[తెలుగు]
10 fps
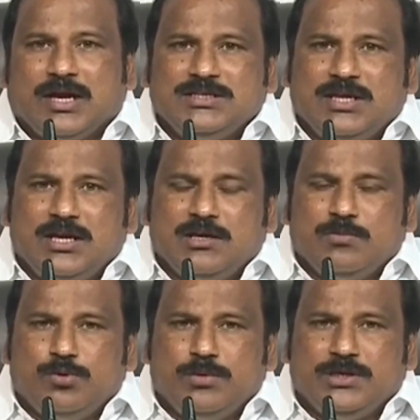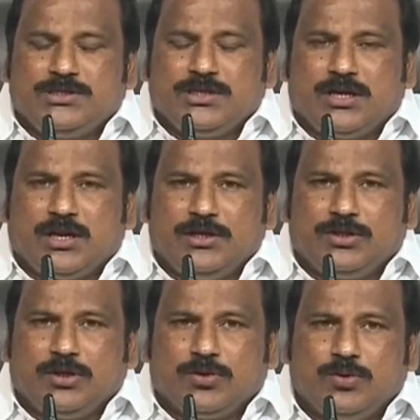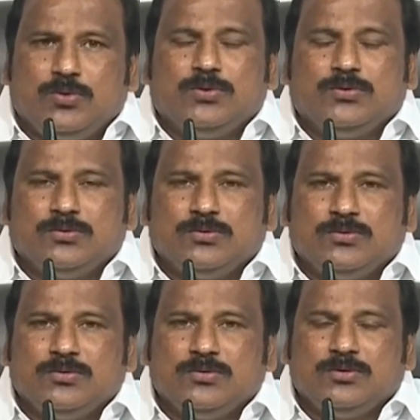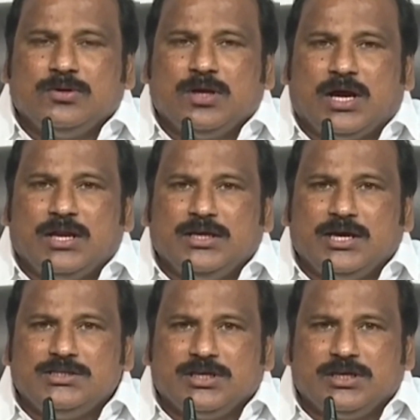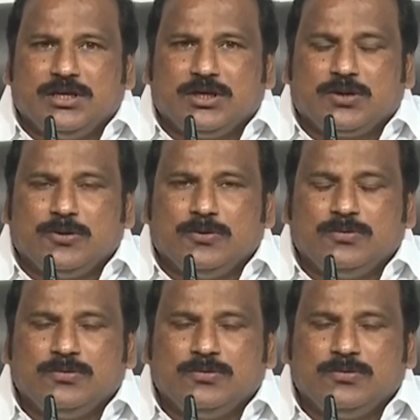రాజధానికి భూములు ఇచ్చిన రైతులకు అన్యాయం జరిగినట్లు